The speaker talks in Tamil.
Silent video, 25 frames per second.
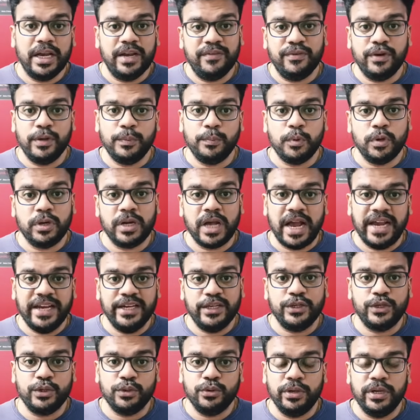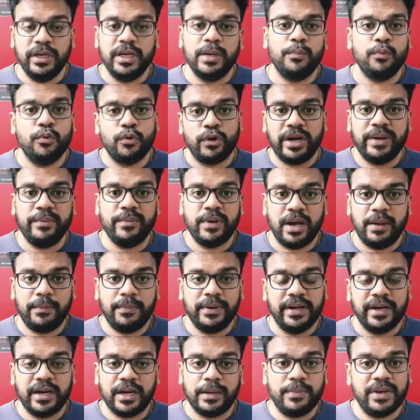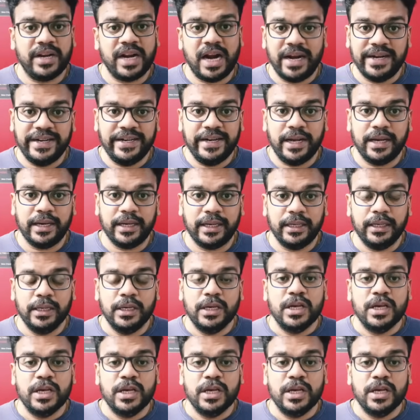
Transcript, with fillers: எஃபர்ட் போட்டு ஐஷு இல்லை பூர்ணிமா அப்படின்ற மாதிரி ஆடிட்டாங்க